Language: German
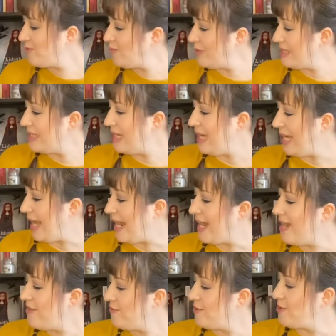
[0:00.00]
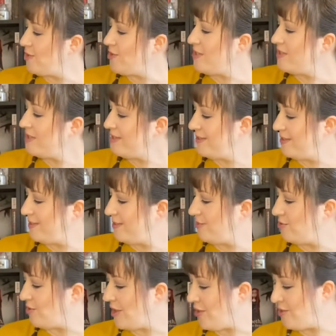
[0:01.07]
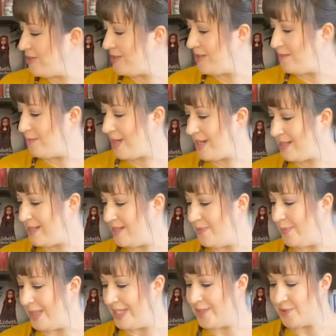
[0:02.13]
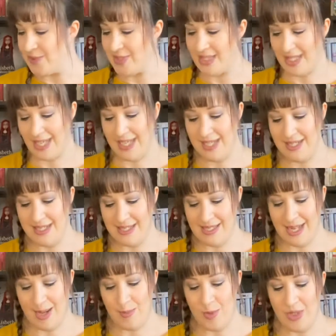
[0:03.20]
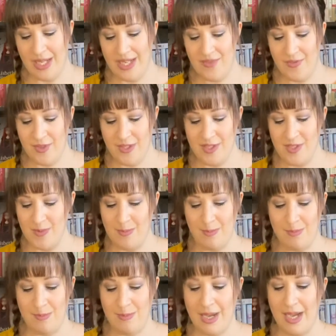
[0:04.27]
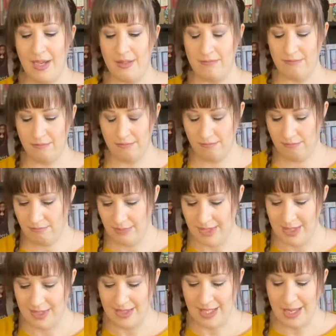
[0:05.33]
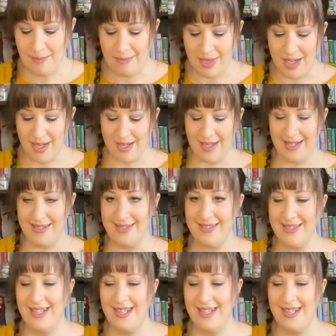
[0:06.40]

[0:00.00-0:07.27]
ein bisschen länger, von Jonathan Stroud, die Bartimeus-Reihe, das Amulett von Sma Samarkand.